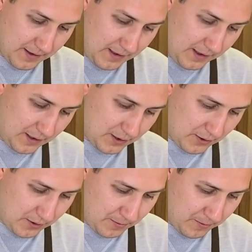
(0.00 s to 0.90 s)
и
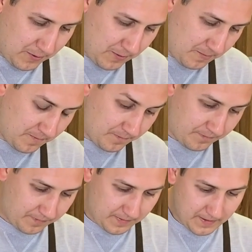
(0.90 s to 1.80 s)
семгу.
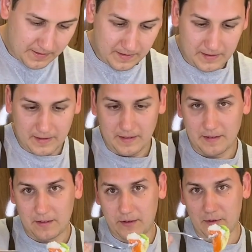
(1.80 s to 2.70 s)

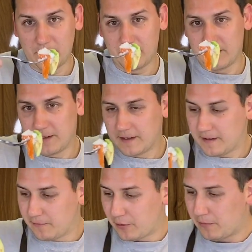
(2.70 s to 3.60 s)
Ну,
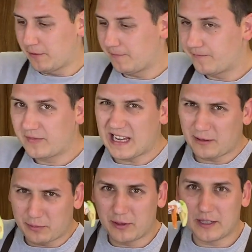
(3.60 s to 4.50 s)
Пробуем. Я
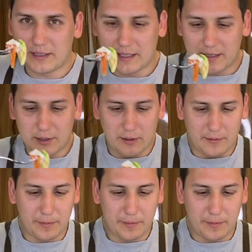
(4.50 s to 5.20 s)
люблю это делать с вами,